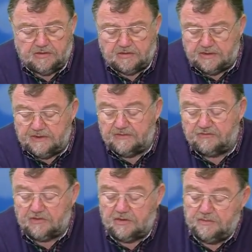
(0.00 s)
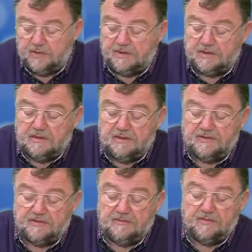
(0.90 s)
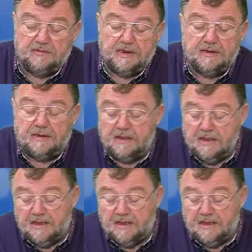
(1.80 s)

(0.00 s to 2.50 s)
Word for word: auch diese Schrauben, die mitgeliefert sind, verwenden.